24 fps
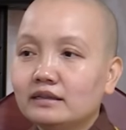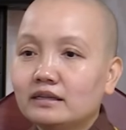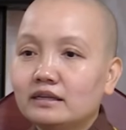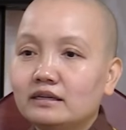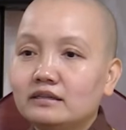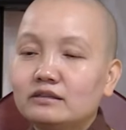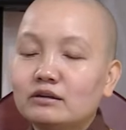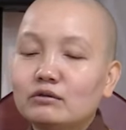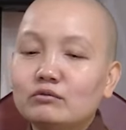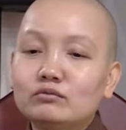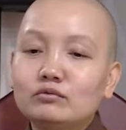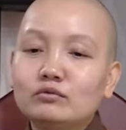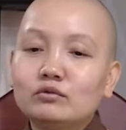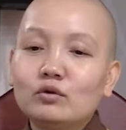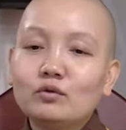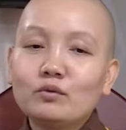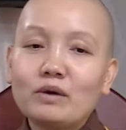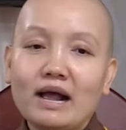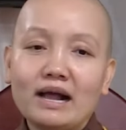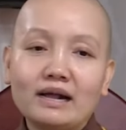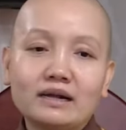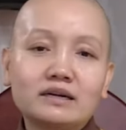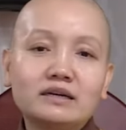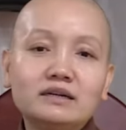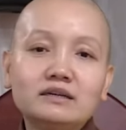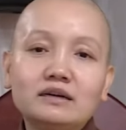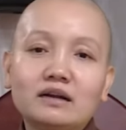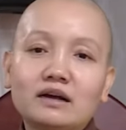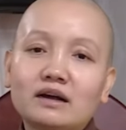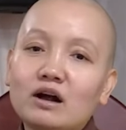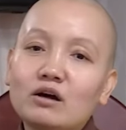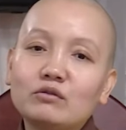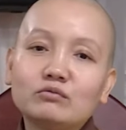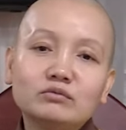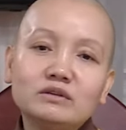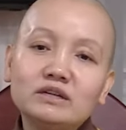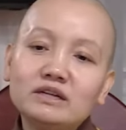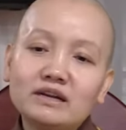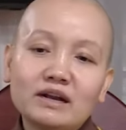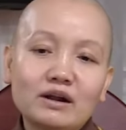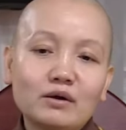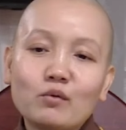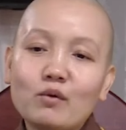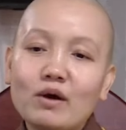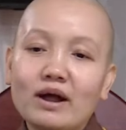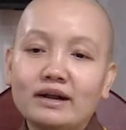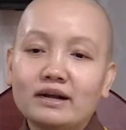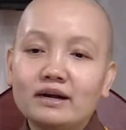Thì trong lúc an cư là không đi ra
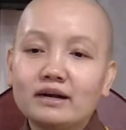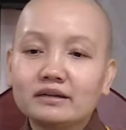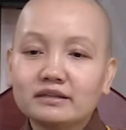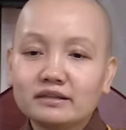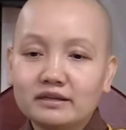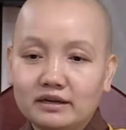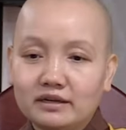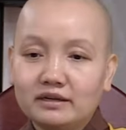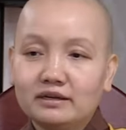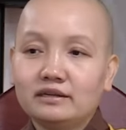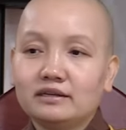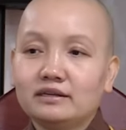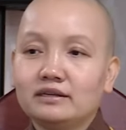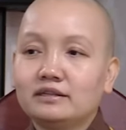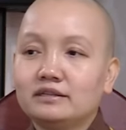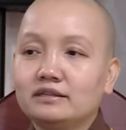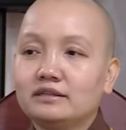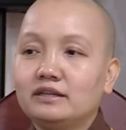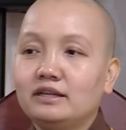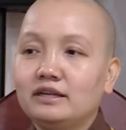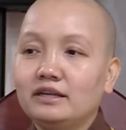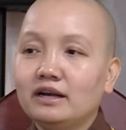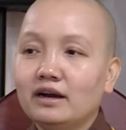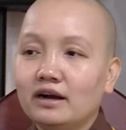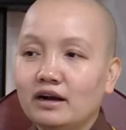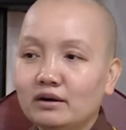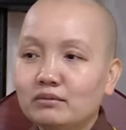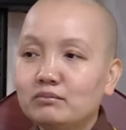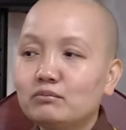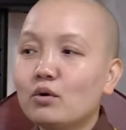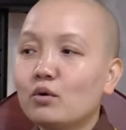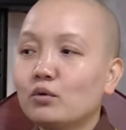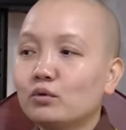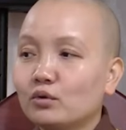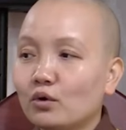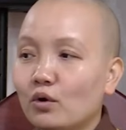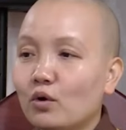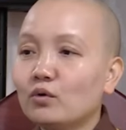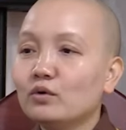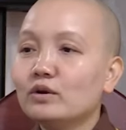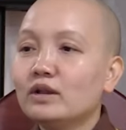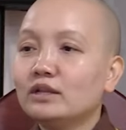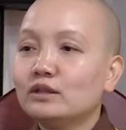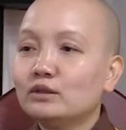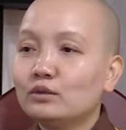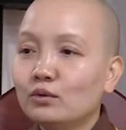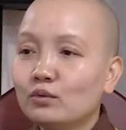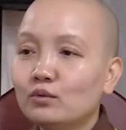ngoài khất thực, chỉ ở một chỗ
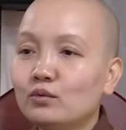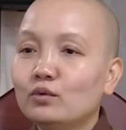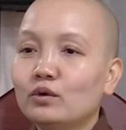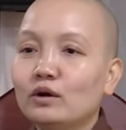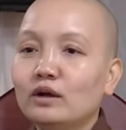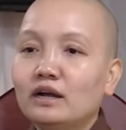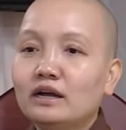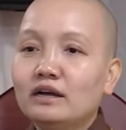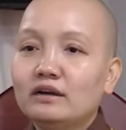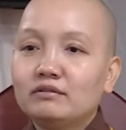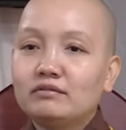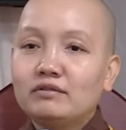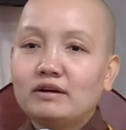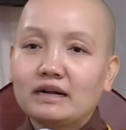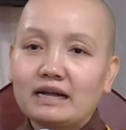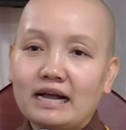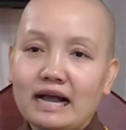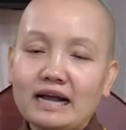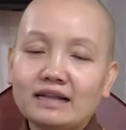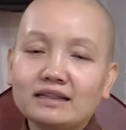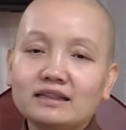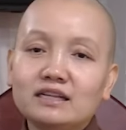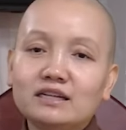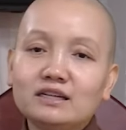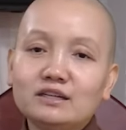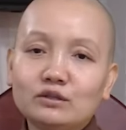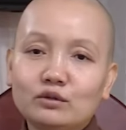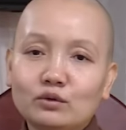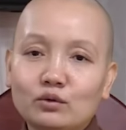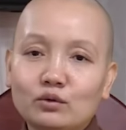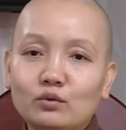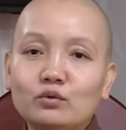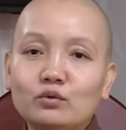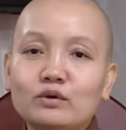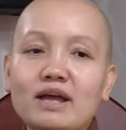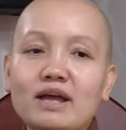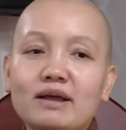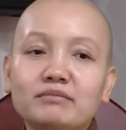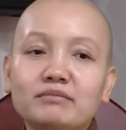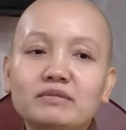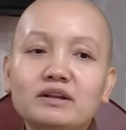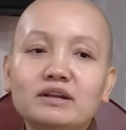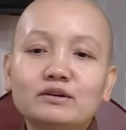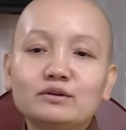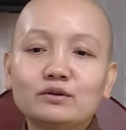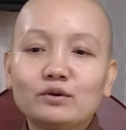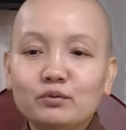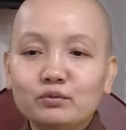để tu và các tín chủ đem
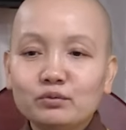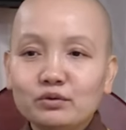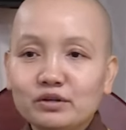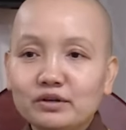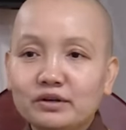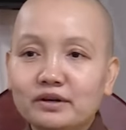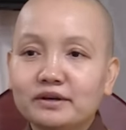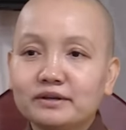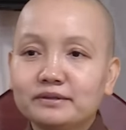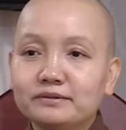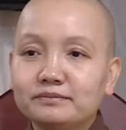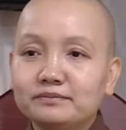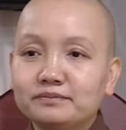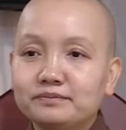đến cúng dường.